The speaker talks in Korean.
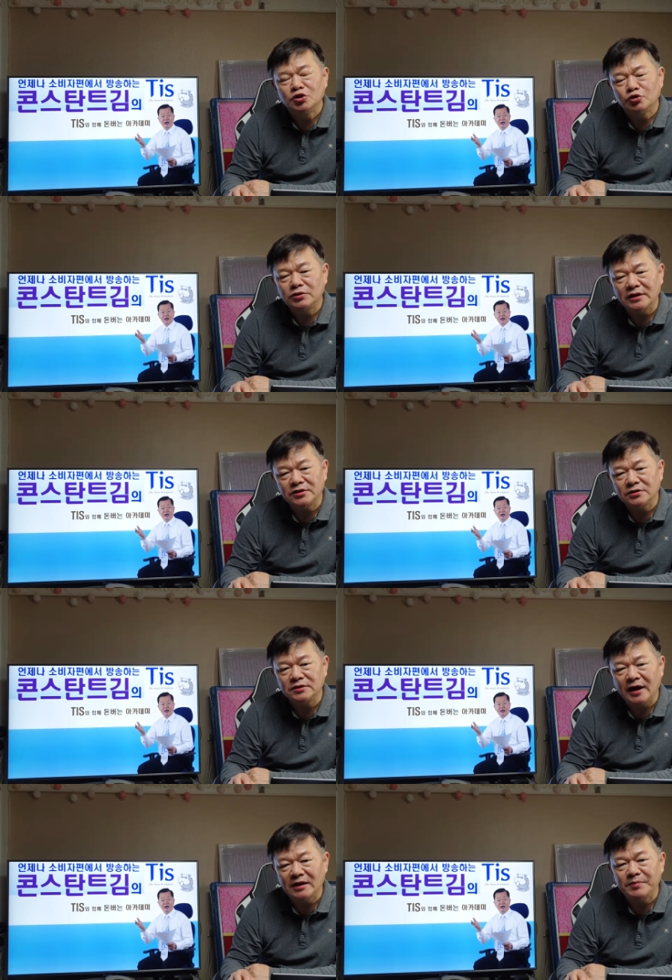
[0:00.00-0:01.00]

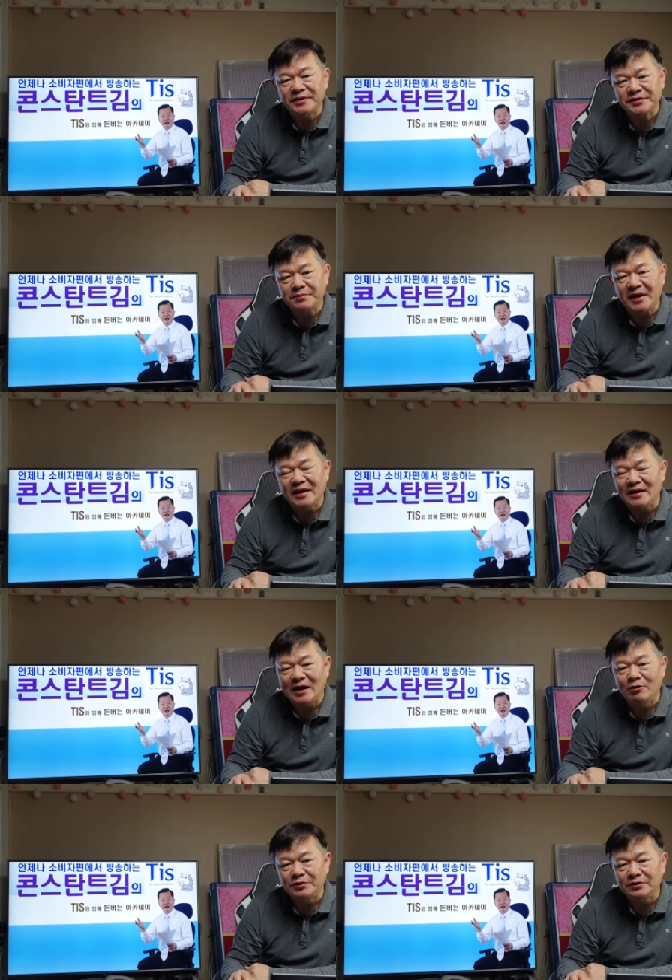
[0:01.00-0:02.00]
주택연금 가입해서 매달
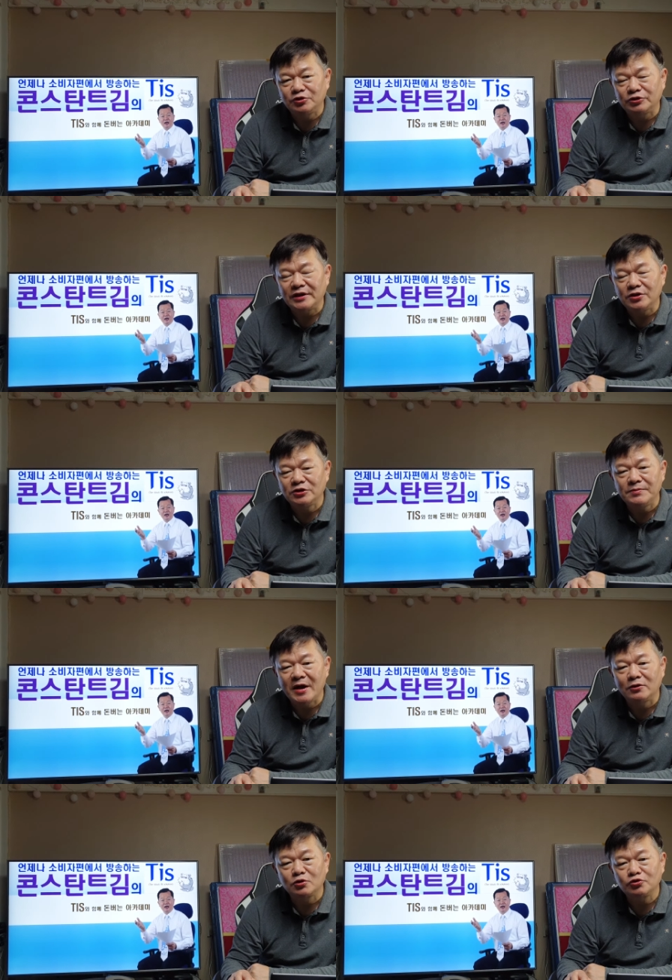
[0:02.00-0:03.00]
나오는
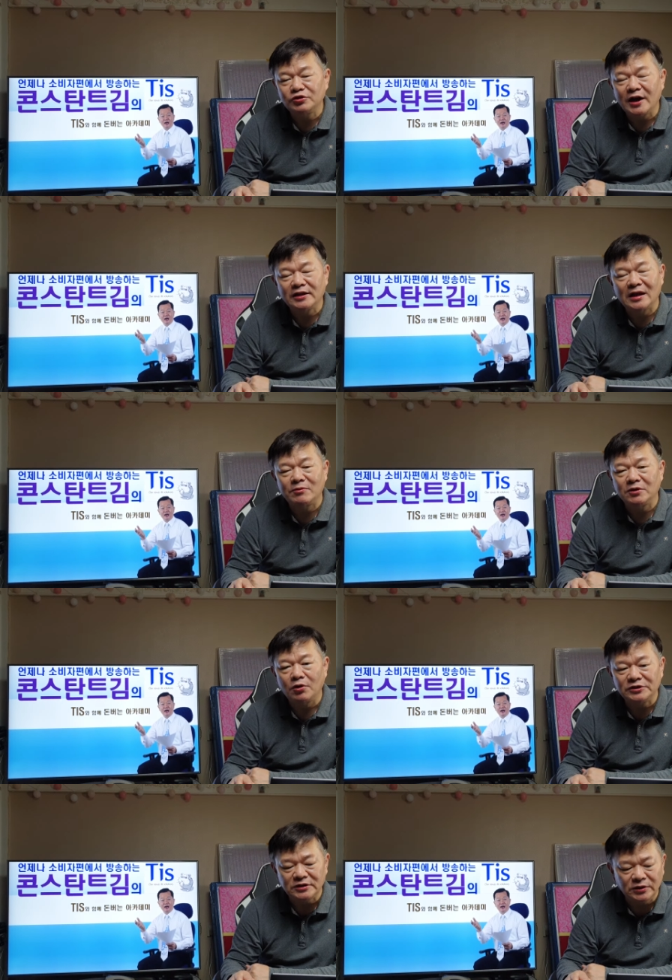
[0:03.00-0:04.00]
주택연금액으로 투자한다면
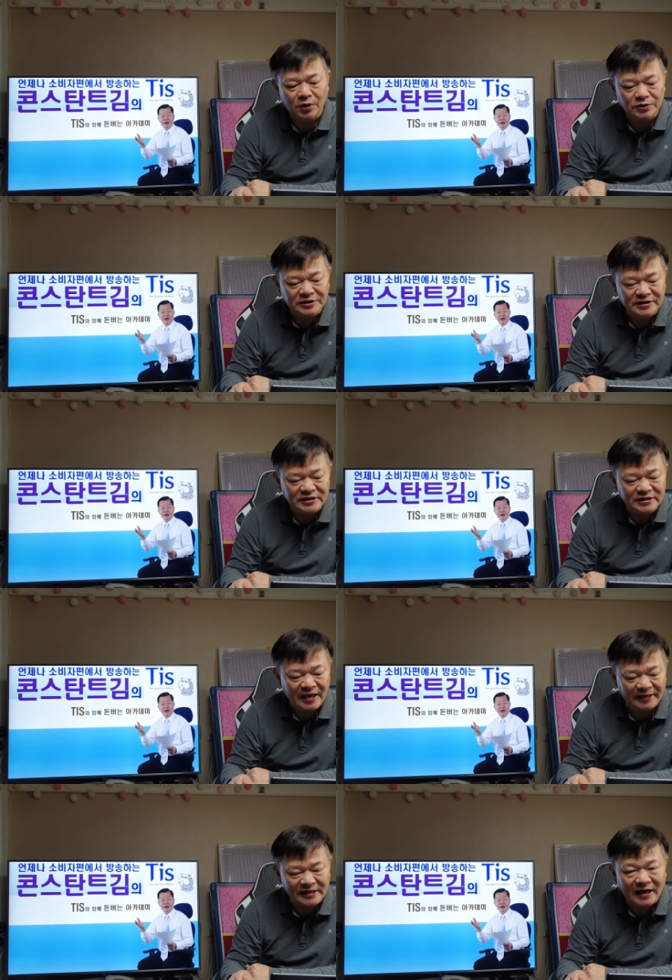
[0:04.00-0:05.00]
훨씬 더 이익이
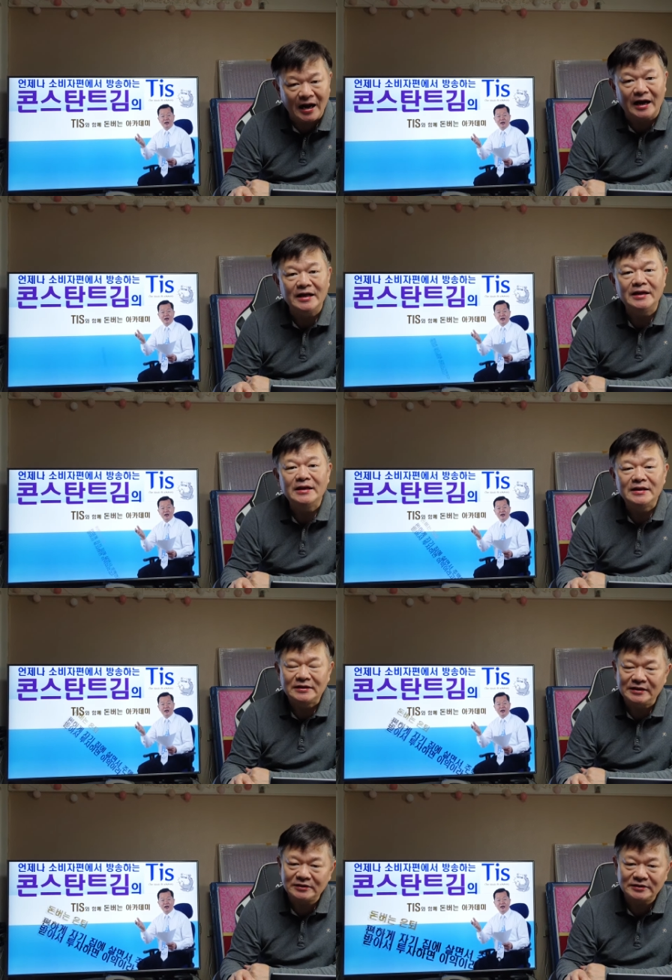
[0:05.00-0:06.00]
아닐까
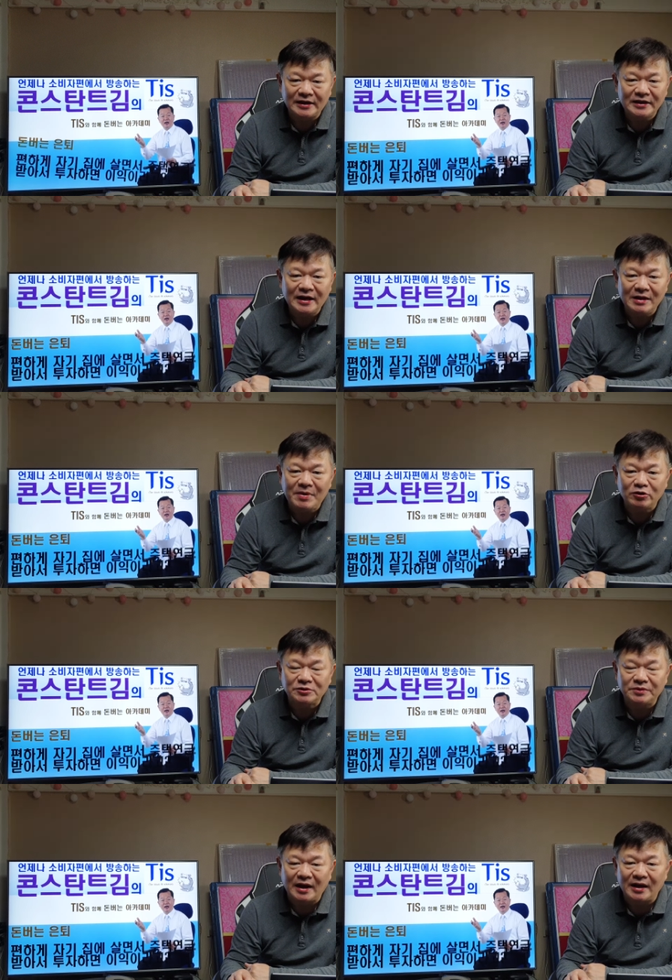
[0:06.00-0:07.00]
그래서 자기는 가입하고
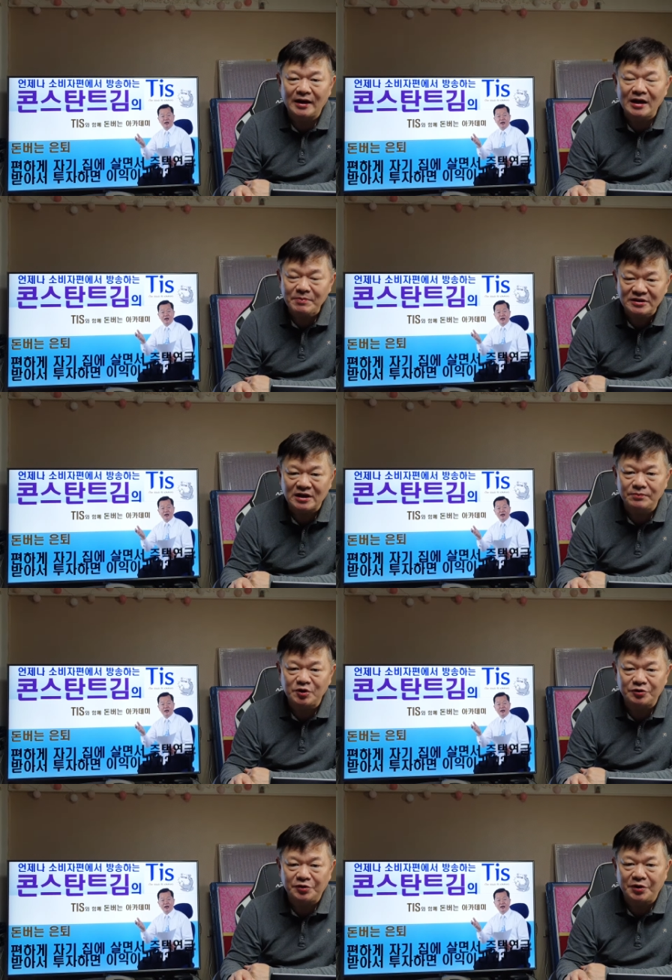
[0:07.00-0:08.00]
싶다 가입한 사람도
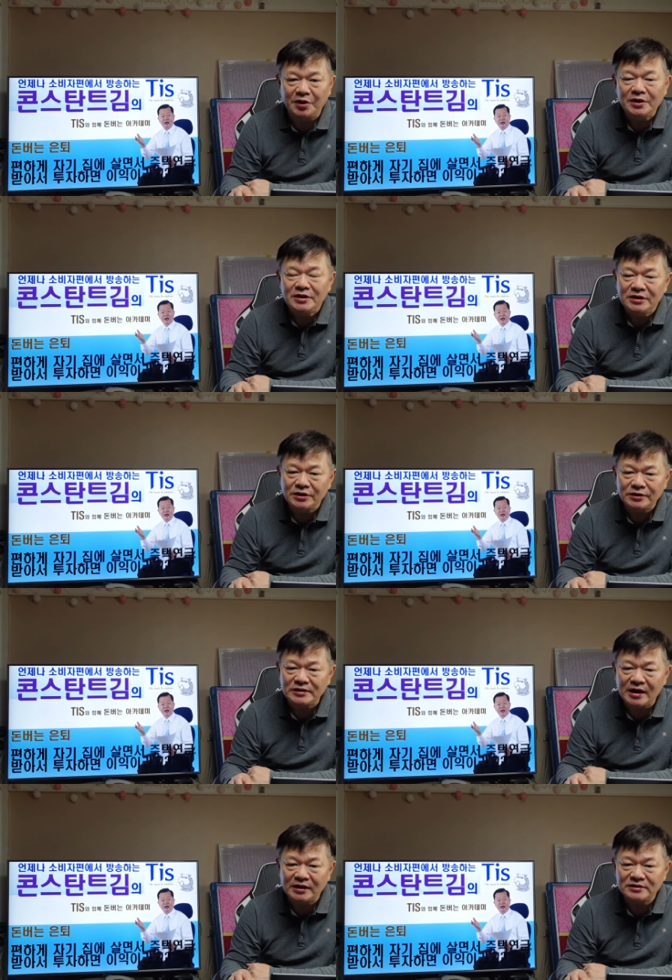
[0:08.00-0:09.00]
있고요 이렇게
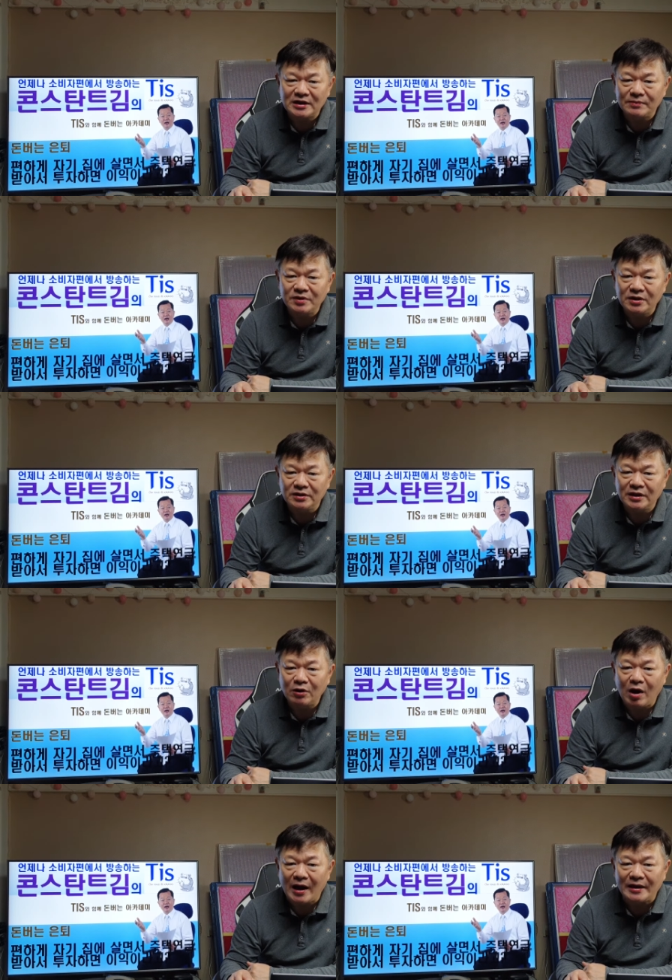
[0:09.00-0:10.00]
생각하는 사람들이 있는데
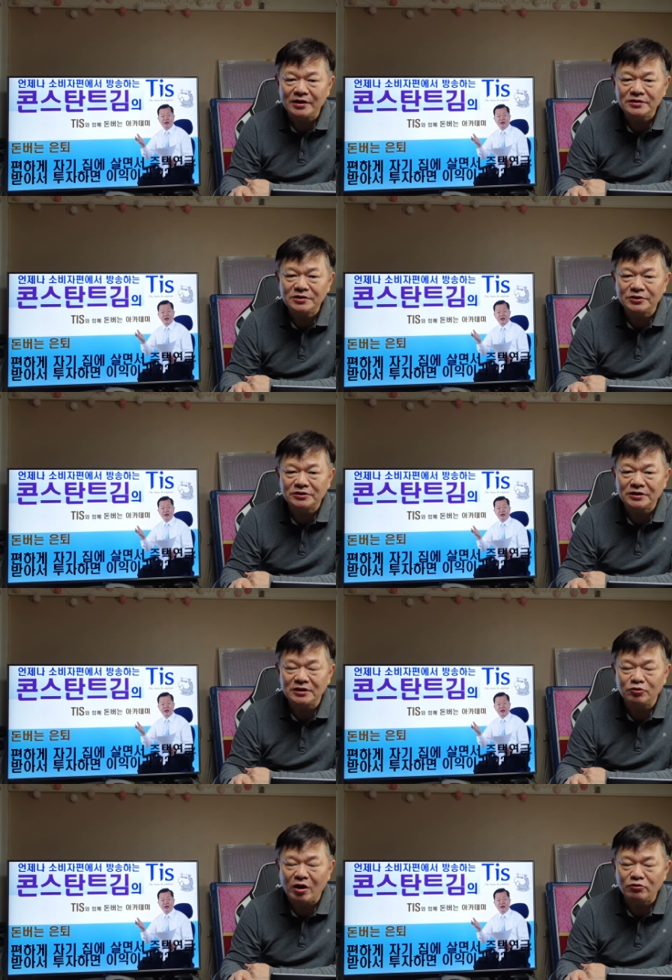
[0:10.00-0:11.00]
과연
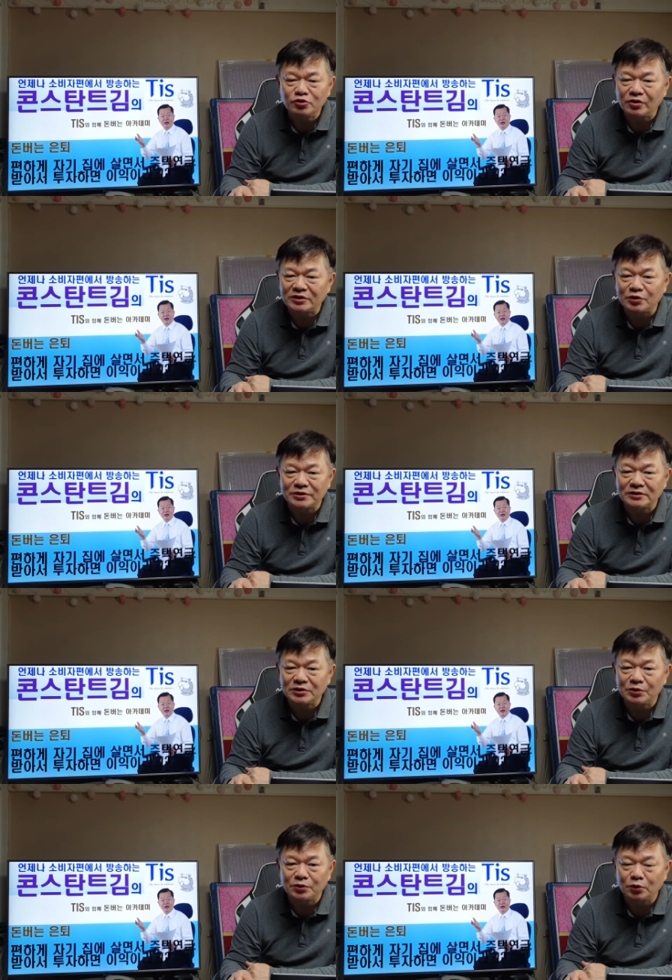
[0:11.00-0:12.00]
이것이 뇌구조가
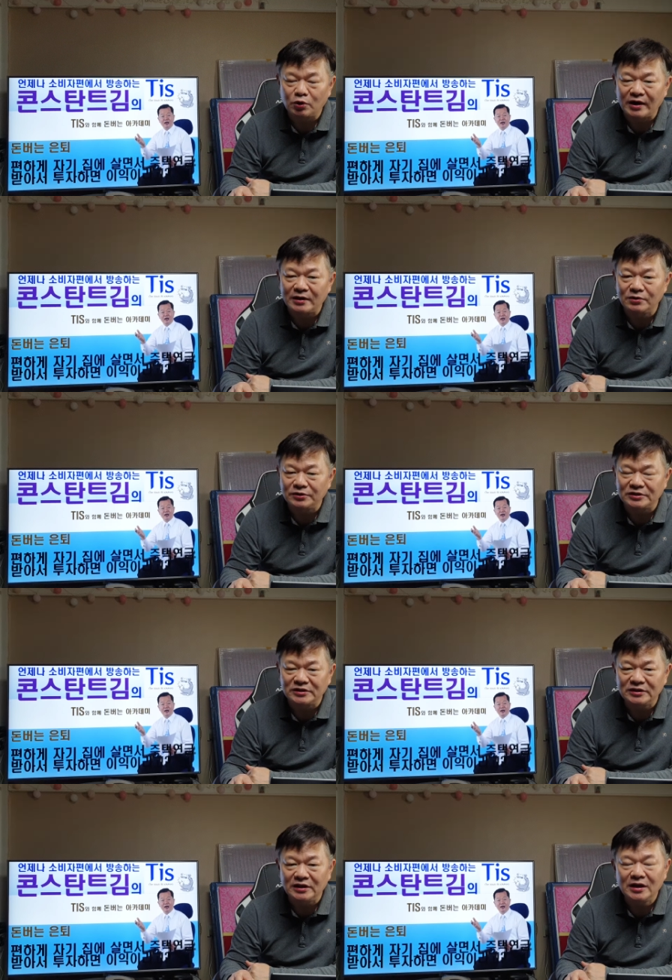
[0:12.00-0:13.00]
정상적으로 돌아가는
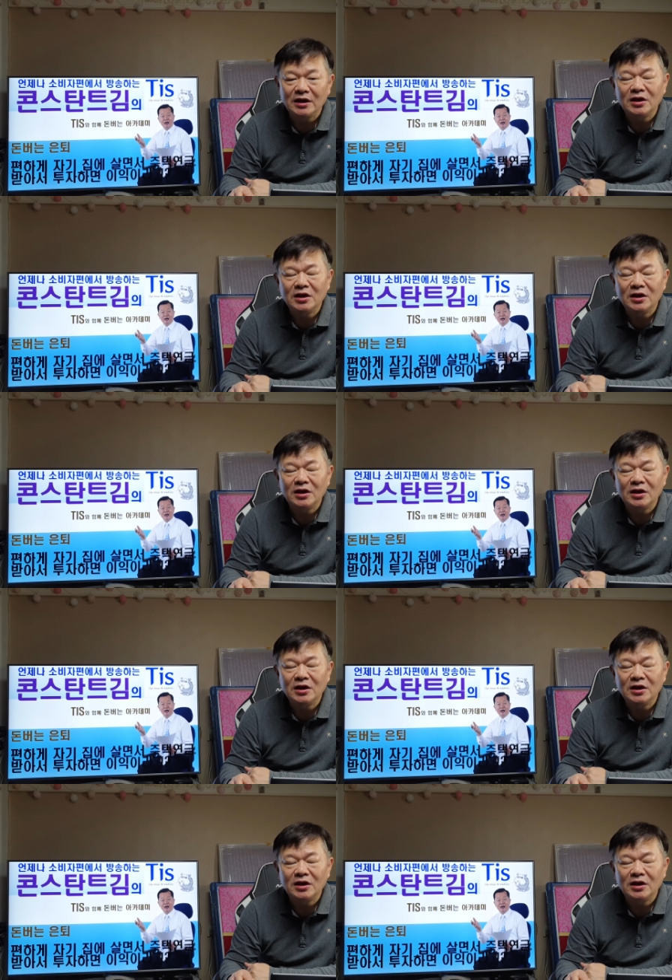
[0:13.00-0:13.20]
것인지